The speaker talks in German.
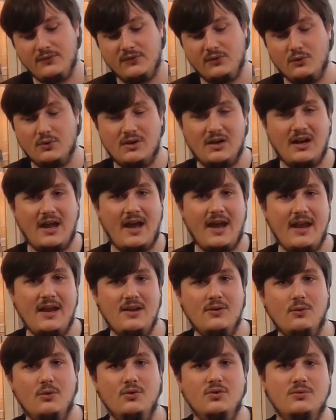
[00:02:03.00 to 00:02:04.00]
so klein
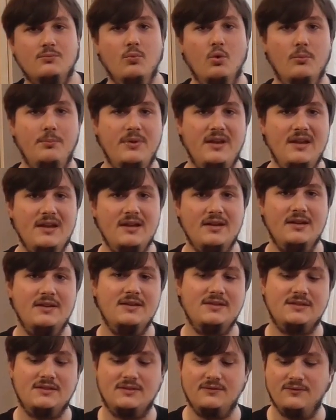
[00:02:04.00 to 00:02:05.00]
und mobil
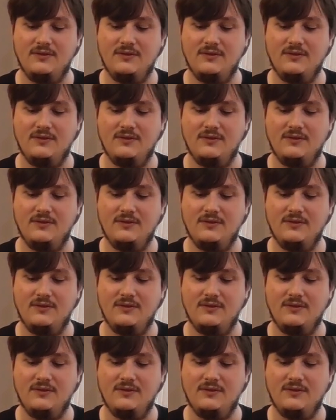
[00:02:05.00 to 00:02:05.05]
ist,